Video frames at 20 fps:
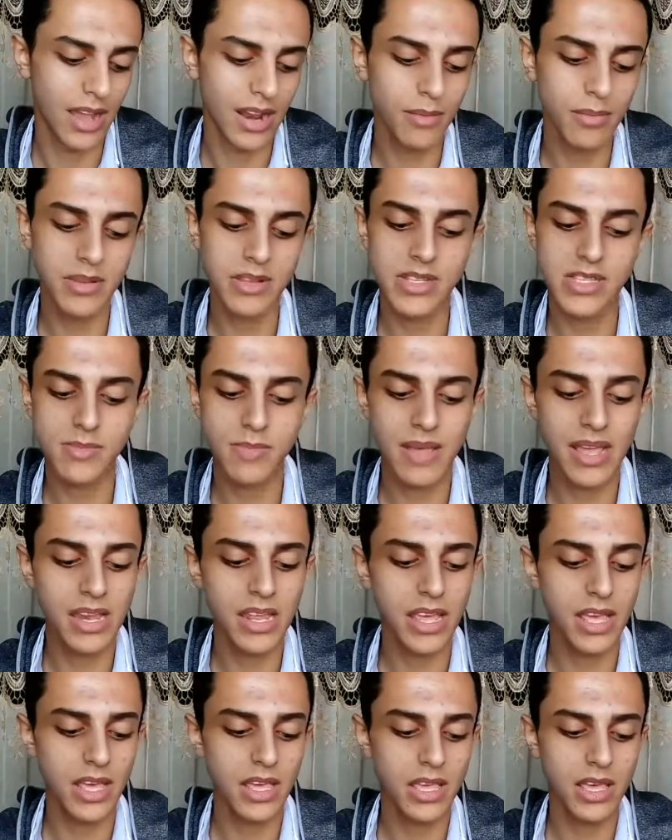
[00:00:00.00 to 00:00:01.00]
انا
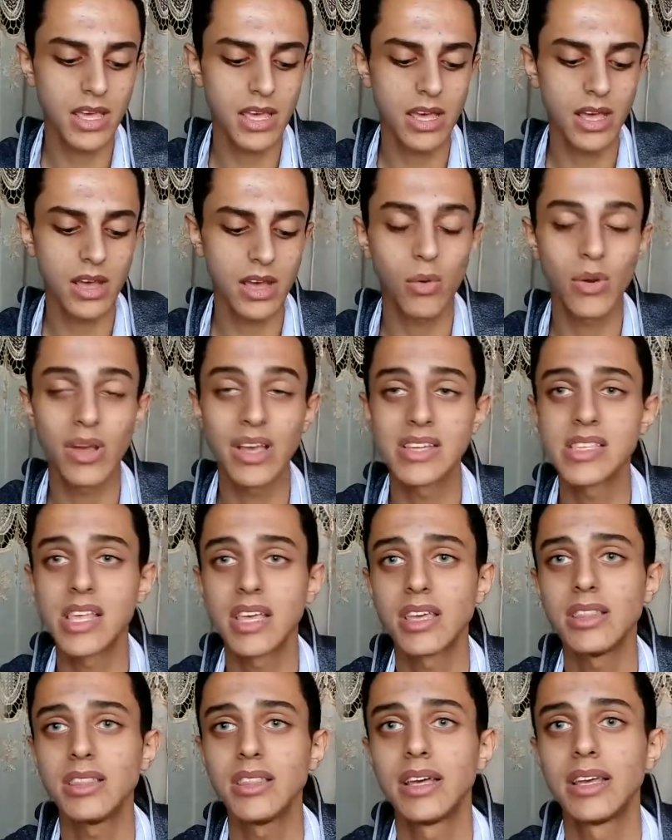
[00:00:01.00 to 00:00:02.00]
بالنسبه لي هي
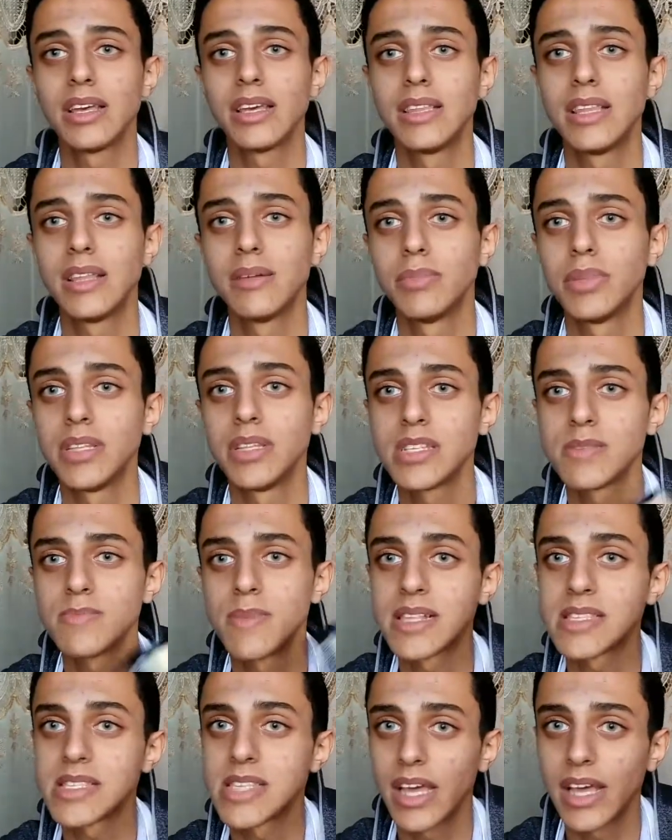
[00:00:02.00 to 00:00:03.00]
كويسه جدا جدا
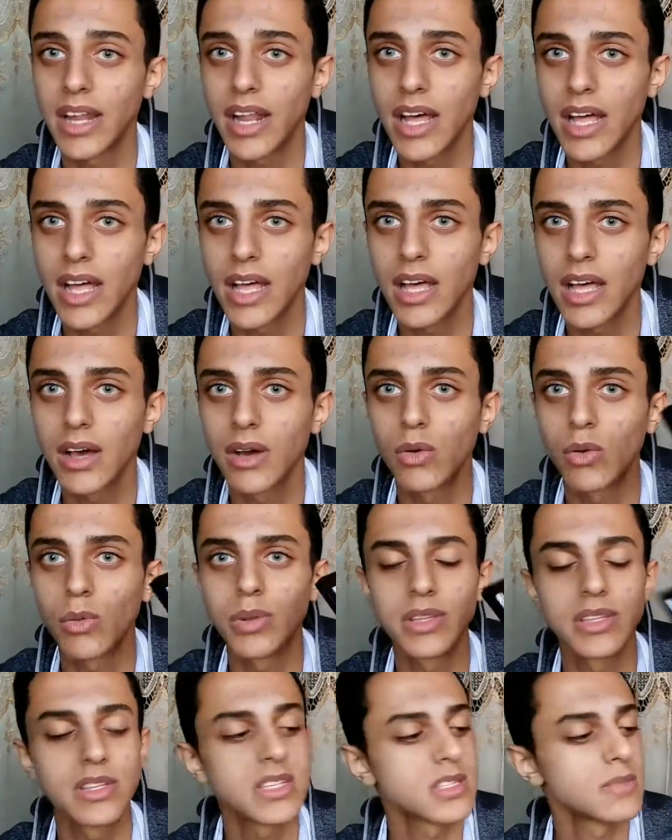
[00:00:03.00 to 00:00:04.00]
بالنسبه لسعرها
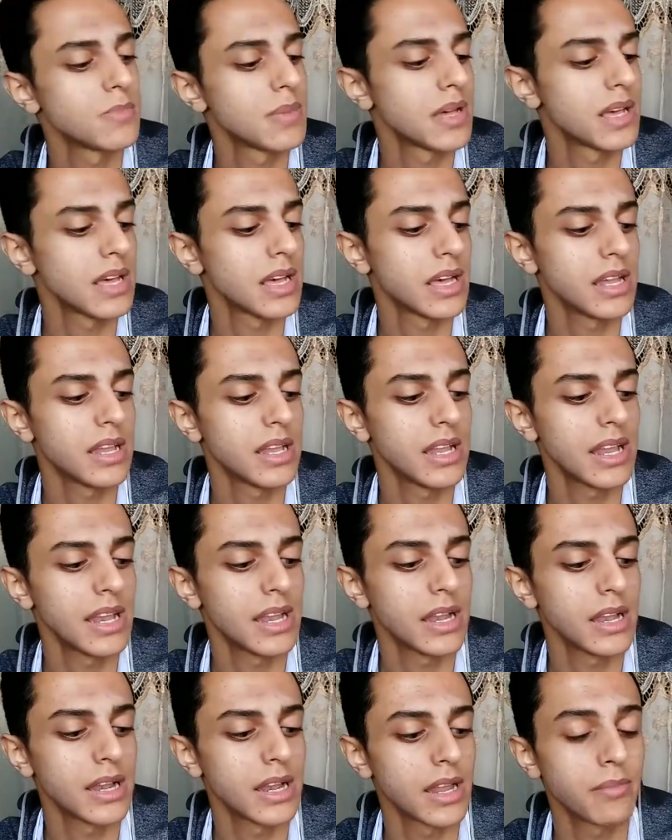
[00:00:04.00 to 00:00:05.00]
وبالنسبه
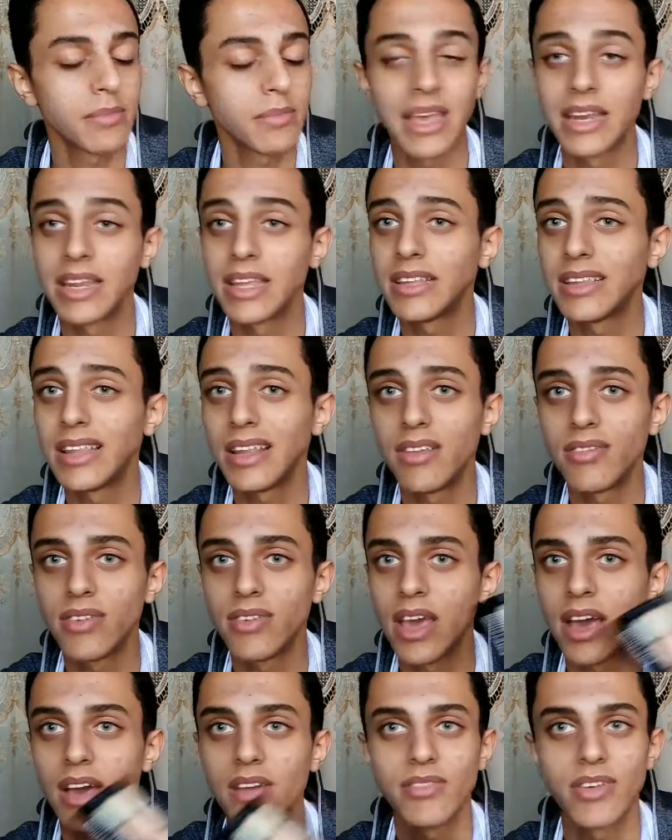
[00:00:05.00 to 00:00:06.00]
للامكانيات اللي
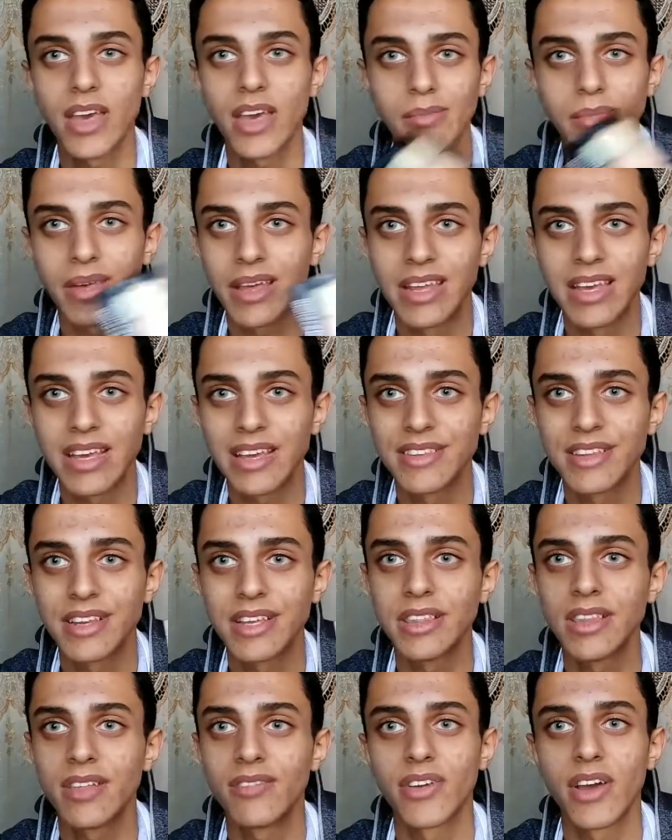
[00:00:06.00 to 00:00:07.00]
فيها فيها امكانيات
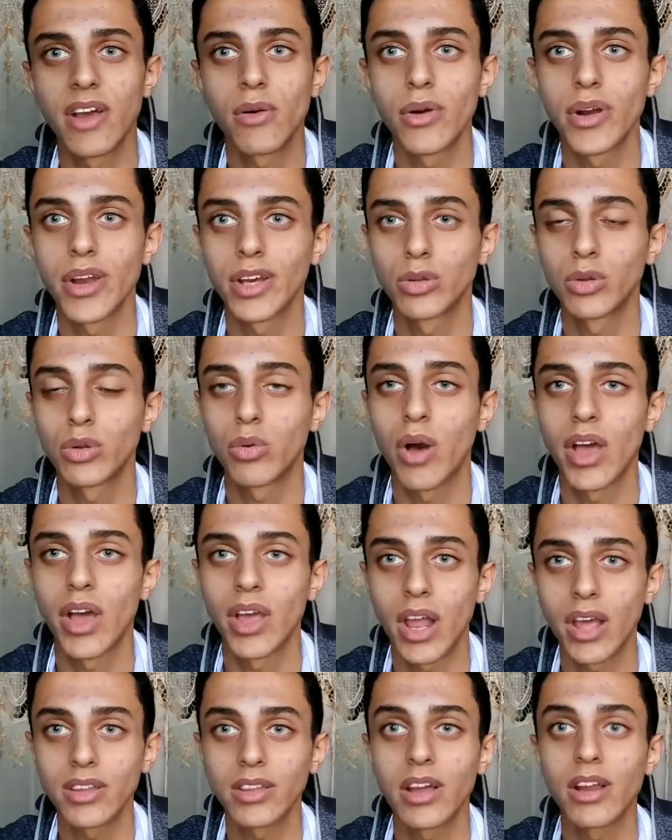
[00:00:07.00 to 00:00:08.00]
كتير جدا فيها كوريكتور
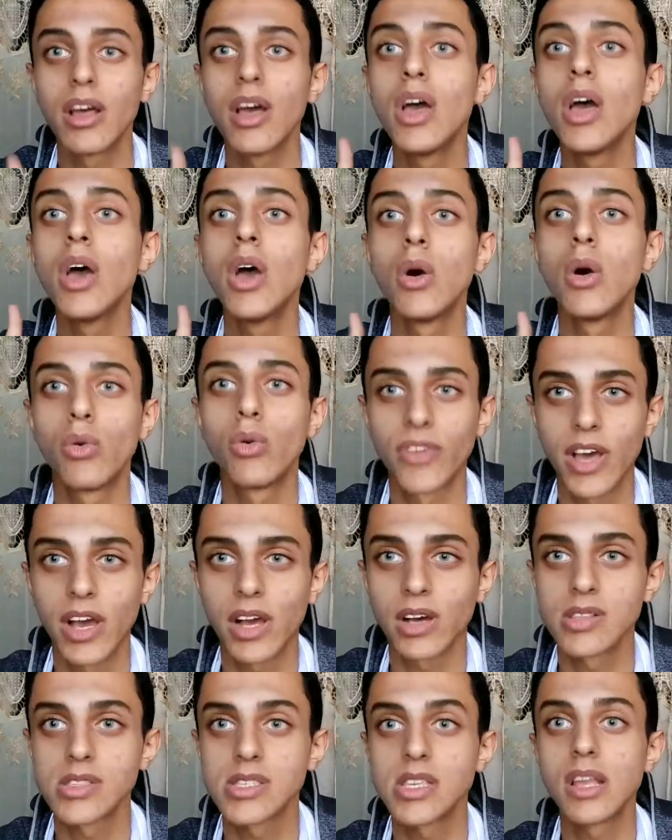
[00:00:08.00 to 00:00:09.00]
وهايلايتر
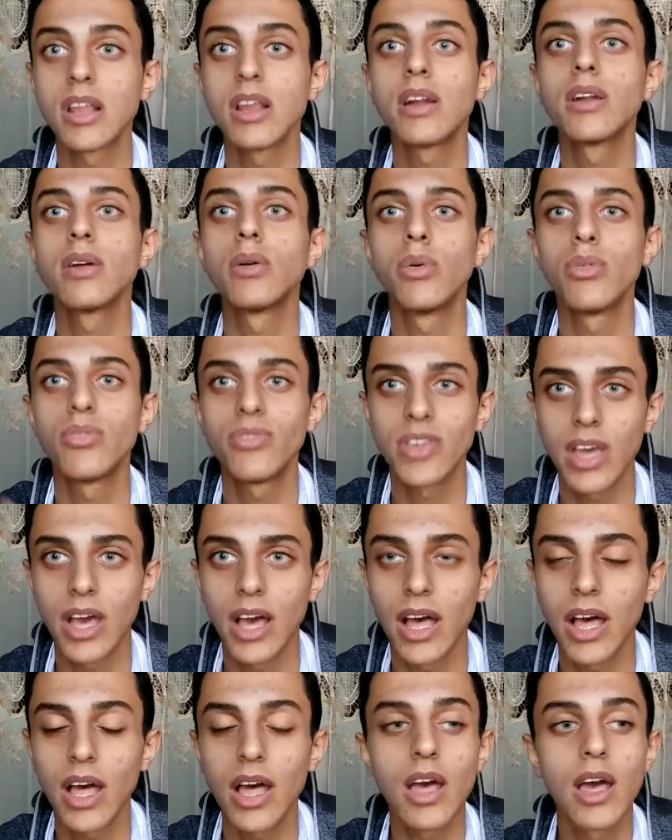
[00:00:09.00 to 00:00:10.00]
وفيها كونسيلر
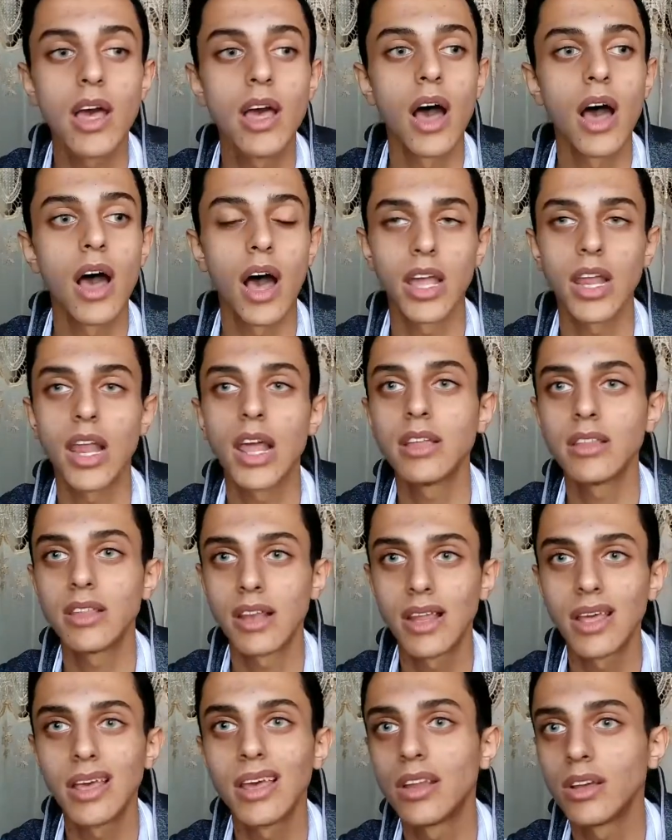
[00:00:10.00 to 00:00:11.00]
وفيها
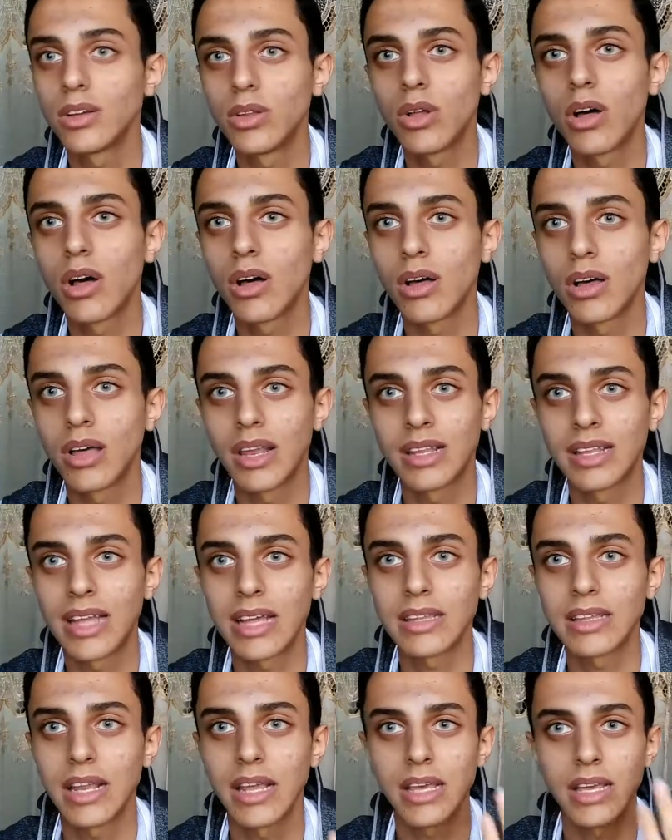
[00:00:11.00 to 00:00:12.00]
هايلايت اللي هي الاضاءه اللي
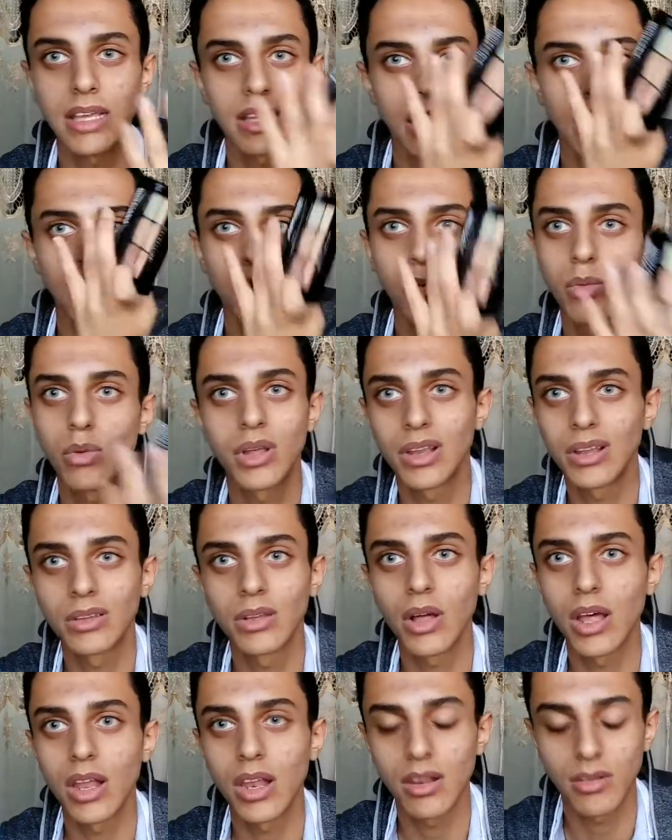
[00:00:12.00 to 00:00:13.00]
تحت العين او
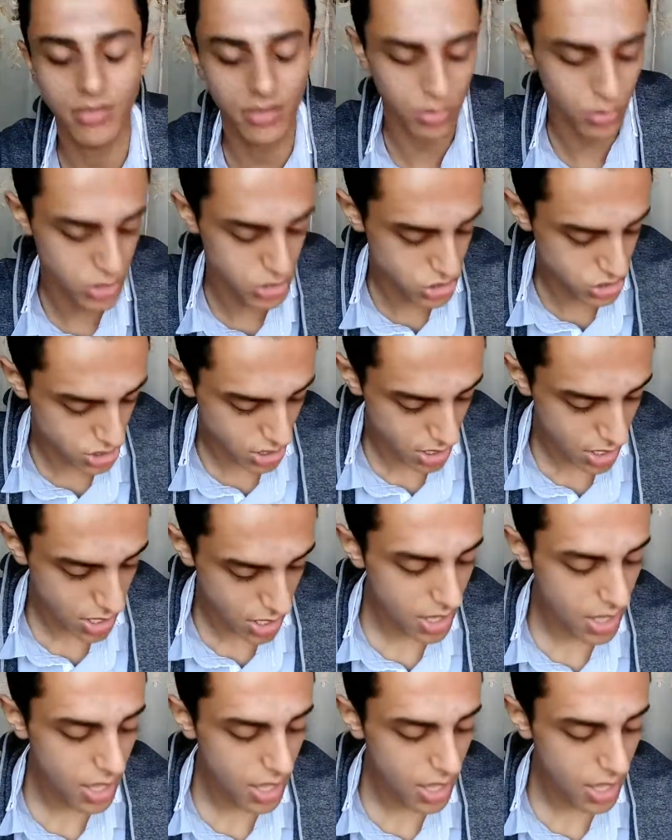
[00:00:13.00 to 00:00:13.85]
الاضاءه اللي في الوش